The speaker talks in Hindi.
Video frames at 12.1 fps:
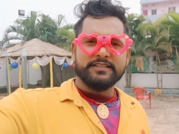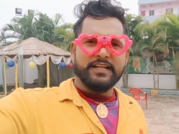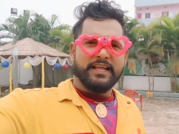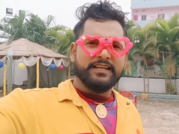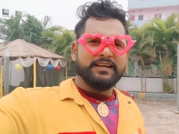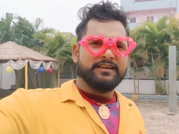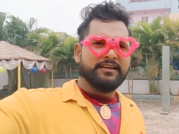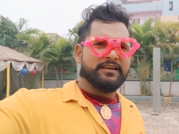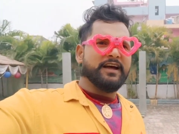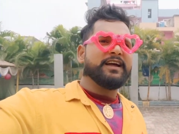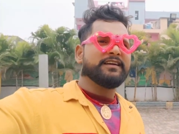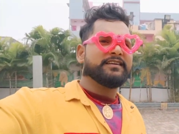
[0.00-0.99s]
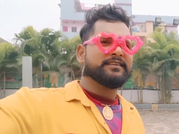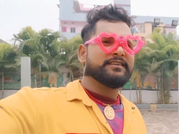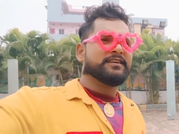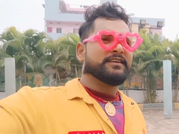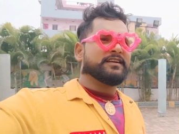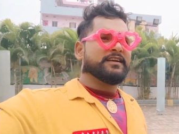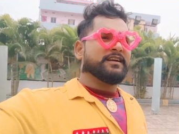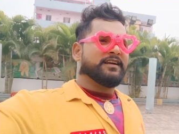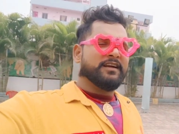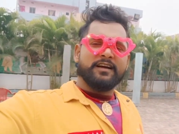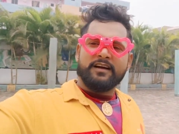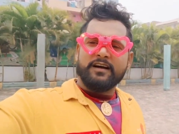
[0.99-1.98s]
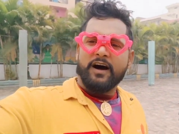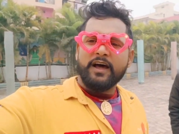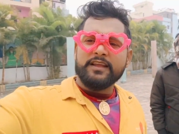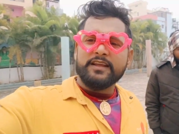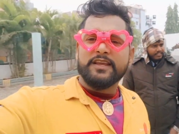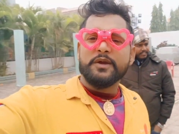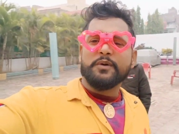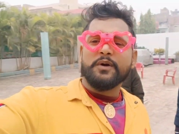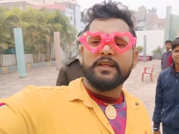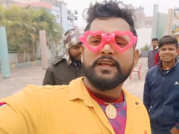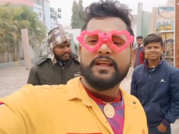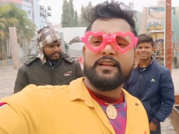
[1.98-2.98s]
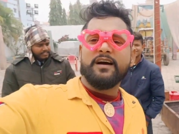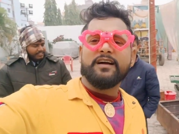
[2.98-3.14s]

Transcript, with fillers: जलाइए ठंडा वाला गाना हो जाए अरे की ओढ़ हिल